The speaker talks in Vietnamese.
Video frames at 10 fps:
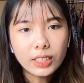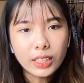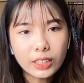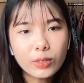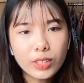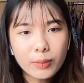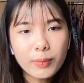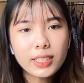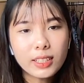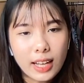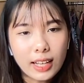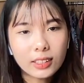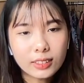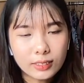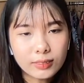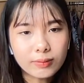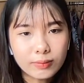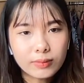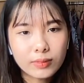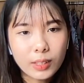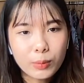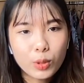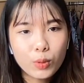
thì tốt nhất thì... bây giờ là ừ, tập